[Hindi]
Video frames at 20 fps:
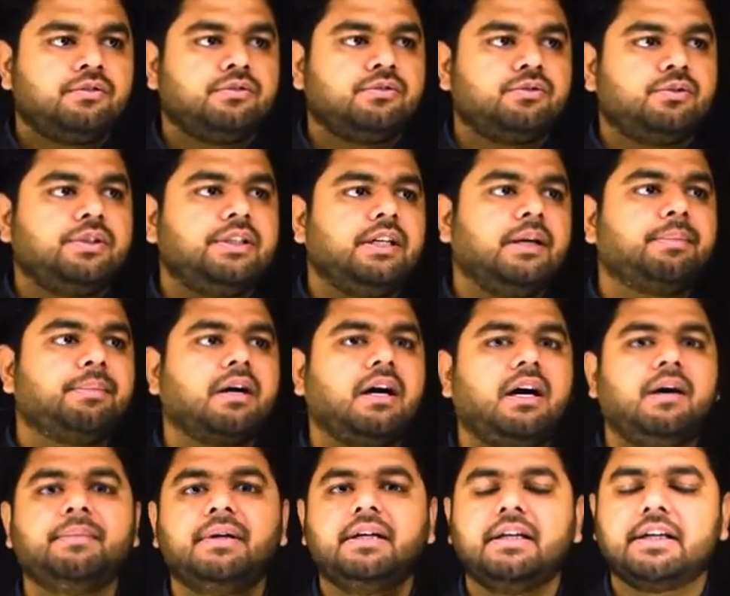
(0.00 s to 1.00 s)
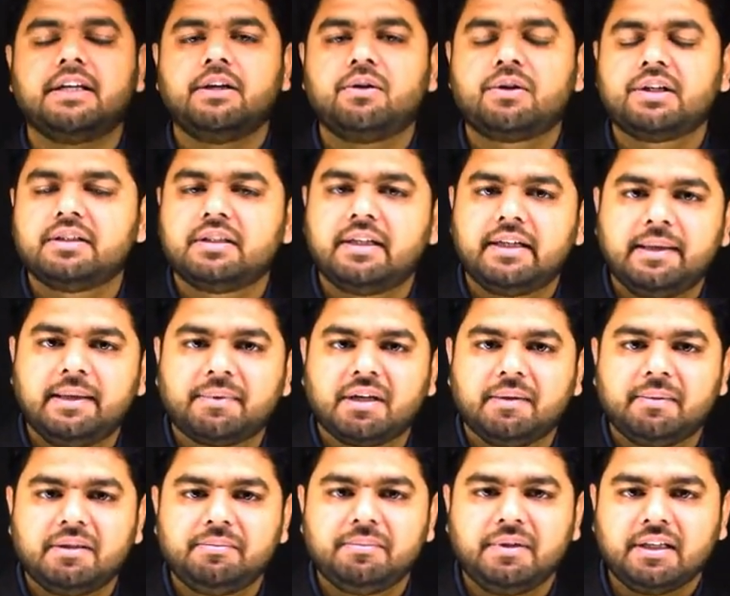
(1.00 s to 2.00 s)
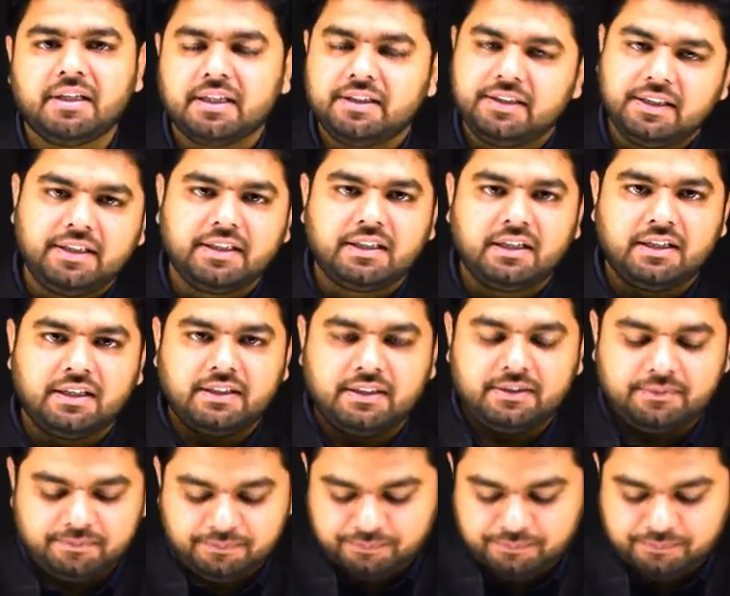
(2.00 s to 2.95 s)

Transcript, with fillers: तो ये अब कहाँ मिलेंगे और कितने टाइम के बाद मिलेंगे ये निकालना है